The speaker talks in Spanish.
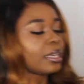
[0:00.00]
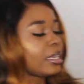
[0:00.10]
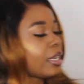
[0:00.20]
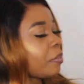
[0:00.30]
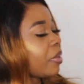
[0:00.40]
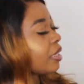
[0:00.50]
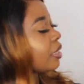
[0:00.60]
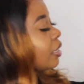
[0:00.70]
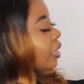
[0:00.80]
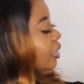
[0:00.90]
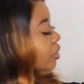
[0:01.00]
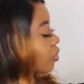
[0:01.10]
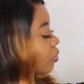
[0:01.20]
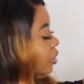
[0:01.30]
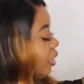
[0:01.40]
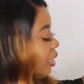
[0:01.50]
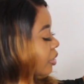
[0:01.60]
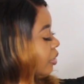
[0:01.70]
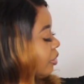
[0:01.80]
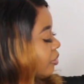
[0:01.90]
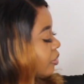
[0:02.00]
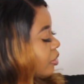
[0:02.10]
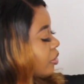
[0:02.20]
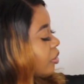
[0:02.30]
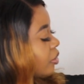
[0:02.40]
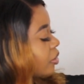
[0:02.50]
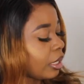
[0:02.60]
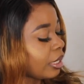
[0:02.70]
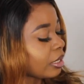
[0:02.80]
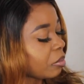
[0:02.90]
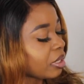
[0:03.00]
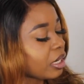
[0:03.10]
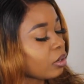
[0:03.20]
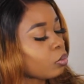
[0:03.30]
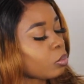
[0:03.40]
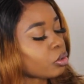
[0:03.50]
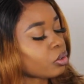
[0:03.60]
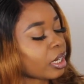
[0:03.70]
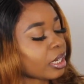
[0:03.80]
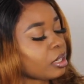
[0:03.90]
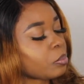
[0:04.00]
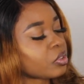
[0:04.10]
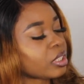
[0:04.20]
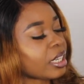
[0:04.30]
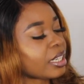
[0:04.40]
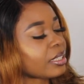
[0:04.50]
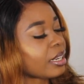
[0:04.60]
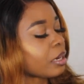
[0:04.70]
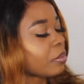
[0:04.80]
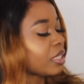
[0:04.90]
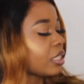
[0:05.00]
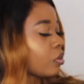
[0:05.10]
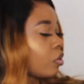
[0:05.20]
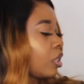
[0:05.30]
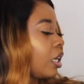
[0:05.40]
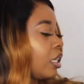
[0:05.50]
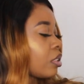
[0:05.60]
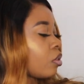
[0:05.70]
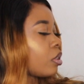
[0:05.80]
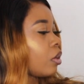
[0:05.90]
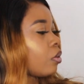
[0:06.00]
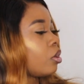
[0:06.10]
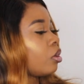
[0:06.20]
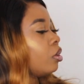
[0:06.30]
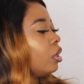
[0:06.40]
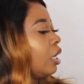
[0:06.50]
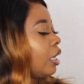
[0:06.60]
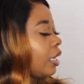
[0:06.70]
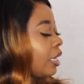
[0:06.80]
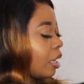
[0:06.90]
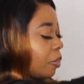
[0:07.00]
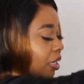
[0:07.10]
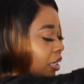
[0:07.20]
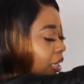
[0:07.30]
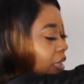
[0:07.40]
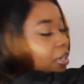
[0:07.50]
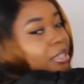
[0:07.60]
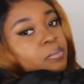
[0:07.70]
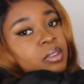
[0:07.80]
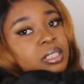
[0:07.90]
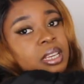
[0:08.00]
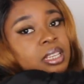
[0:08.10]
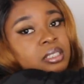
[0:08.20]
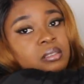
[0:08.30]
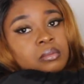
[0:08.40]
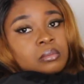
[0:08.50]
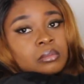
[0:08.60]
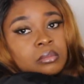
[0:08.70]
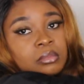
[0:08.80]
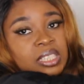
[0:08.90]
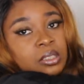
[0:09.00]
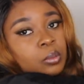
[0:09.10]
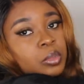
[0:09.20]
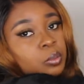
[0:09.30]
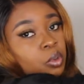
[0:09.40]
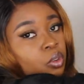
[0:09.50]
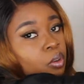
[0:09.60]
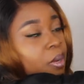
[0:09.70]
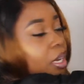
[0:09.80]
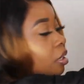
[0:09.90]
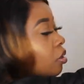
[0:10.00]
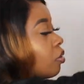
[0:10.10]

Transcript: Y la parte del escote es así. Y también tiene un botón aquí por si quieres cerrar más el escote o no. Y la parte de atrás pues es más de lo mismo normal y